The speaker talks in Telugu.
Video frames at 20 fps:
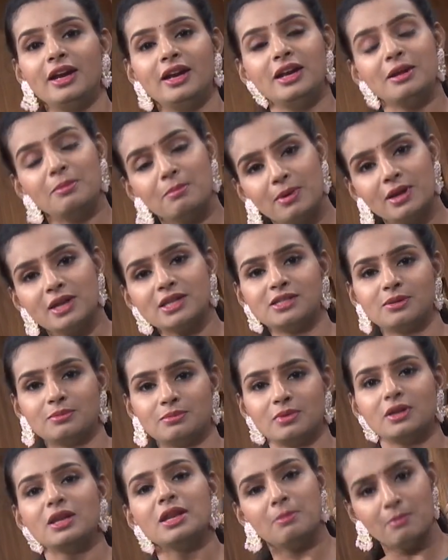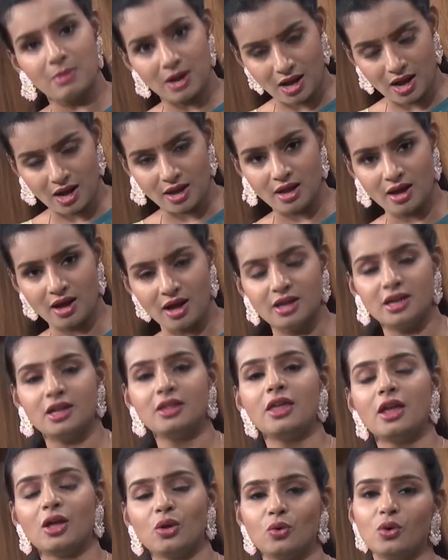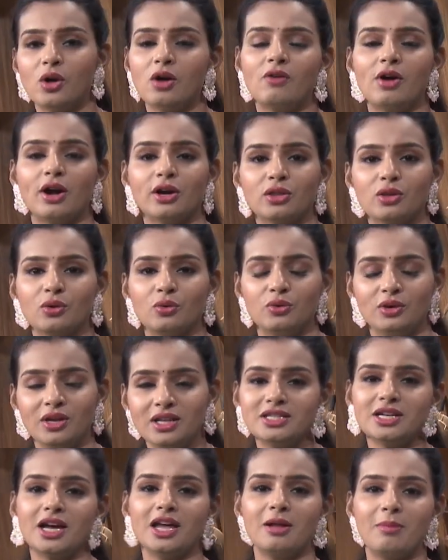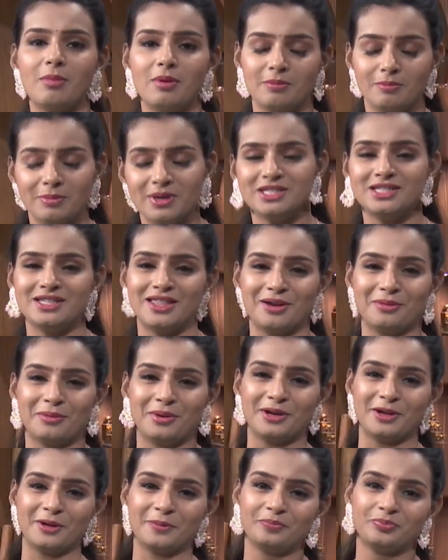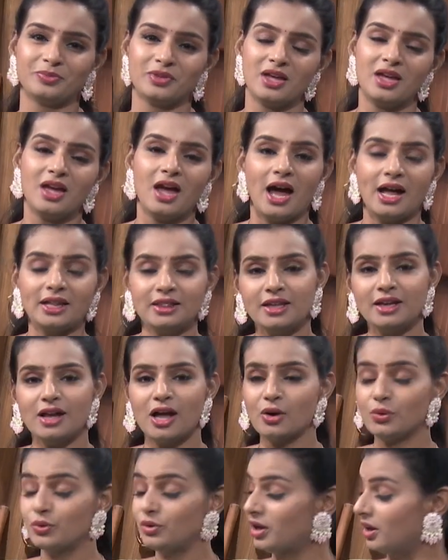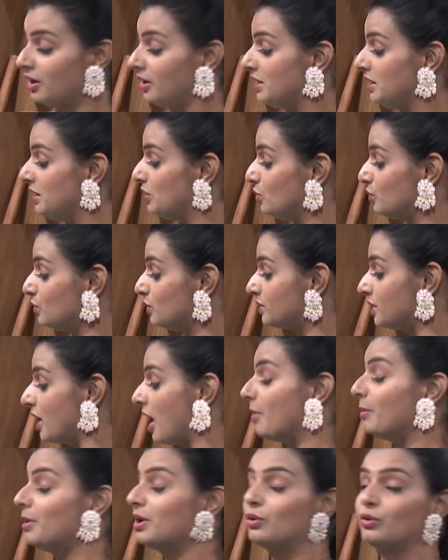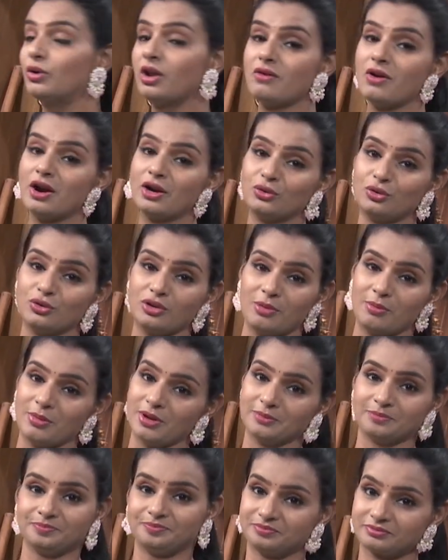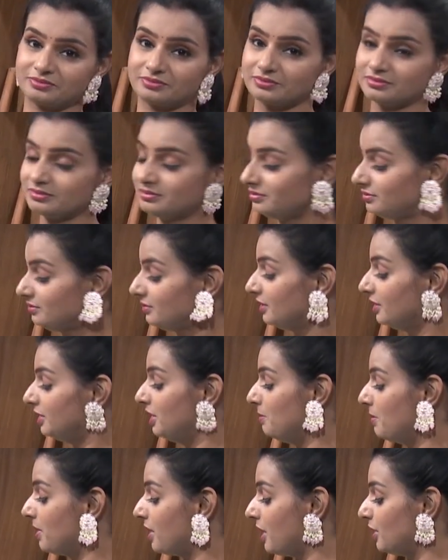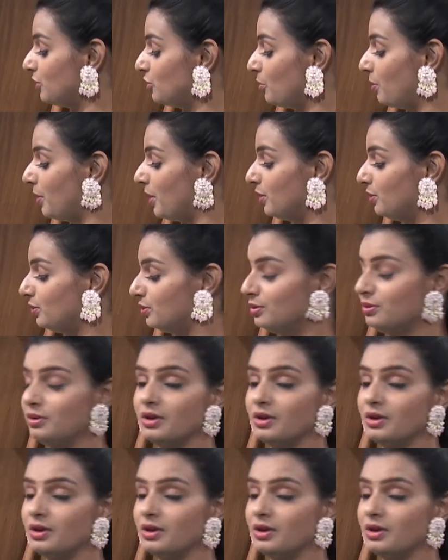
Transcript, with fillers: నిమ్మరసం నిమ్మకాయ అనేది ఎక్కువగా వాడుతూ ఉంటే చాలా మంచిదనమాట అంతేకాకుండా ఈరోజు సామలు కూడా వాడుతున్నాం మనం నిమ్మకాయతో పాటు